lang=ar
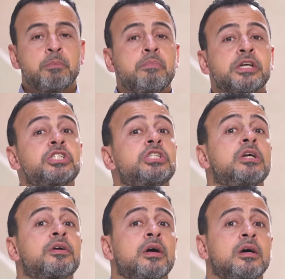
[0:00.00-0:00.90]

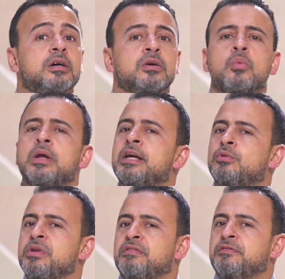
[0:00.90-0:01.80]
بشر ولا
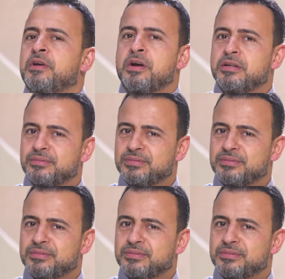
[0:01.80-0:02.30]
تنفره